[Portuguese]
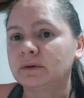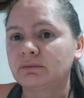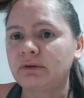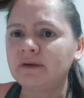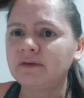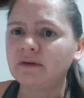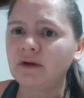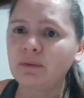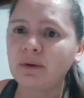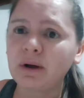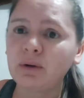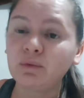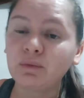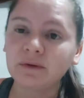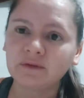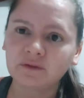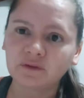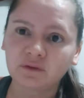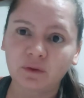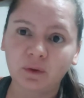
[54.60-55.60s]
Quais são
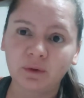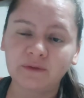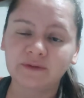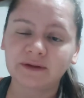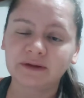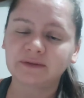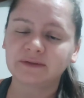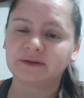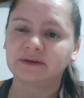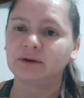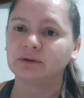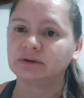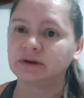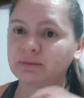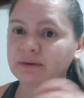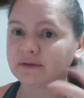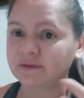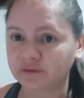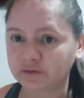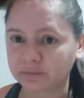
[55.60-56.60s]
algumas coisas assim? Eu tenho
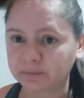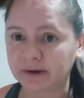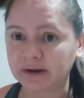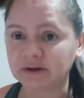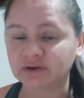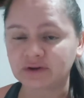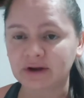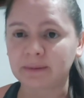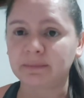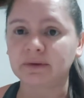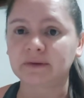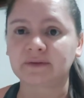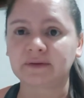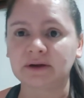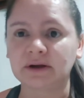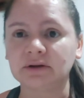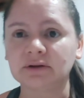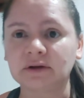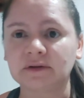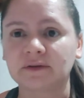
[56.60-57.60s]
uma suspeita, já
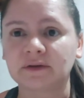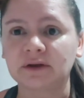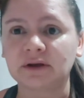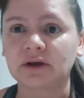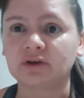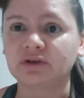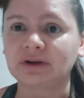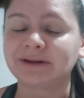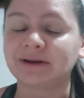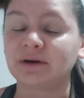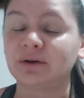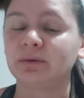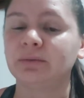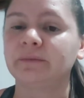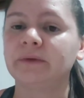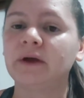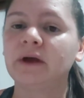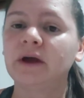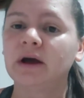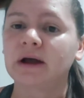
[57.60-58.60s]
baseando assim, que eu já tenho
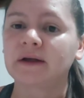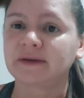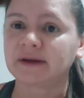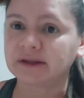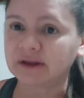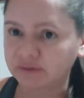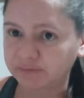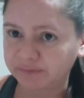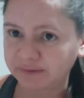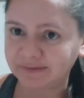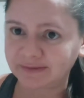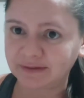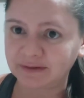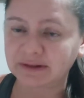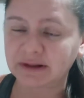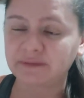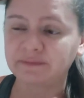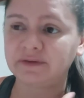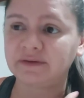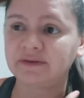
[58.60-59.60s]
uma certa
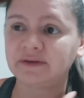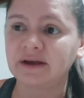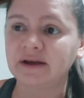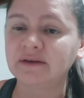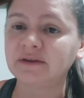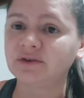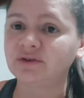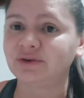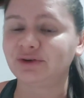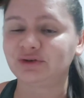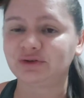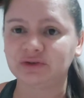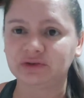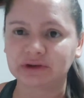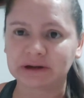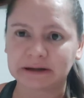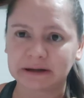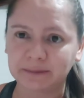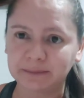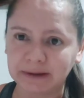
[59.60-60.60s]
deficiência, gente, de
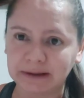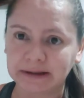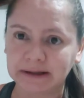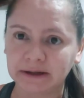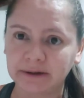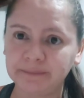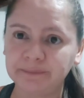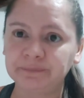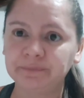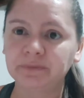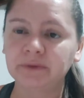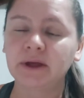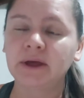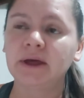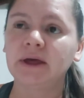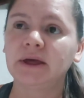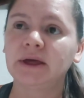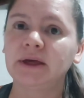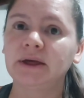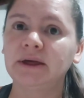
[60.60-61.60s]
anemia.
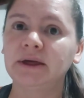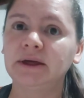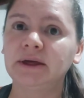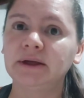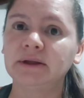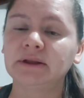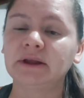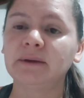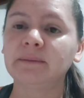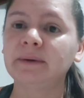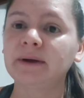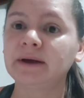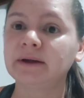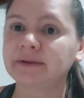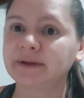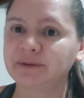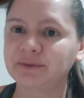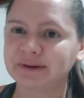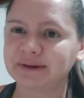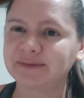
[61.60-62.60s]
E também
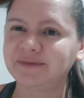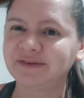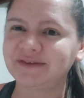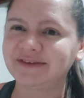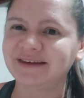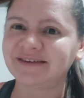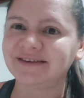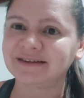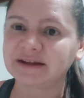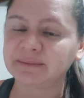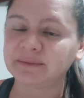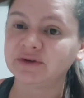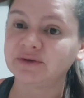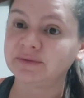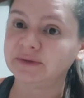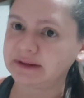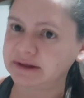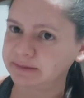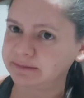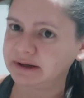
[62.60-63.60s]
tenho uma deficiência também de
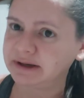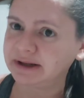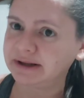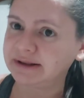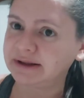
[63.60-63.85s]
vitamina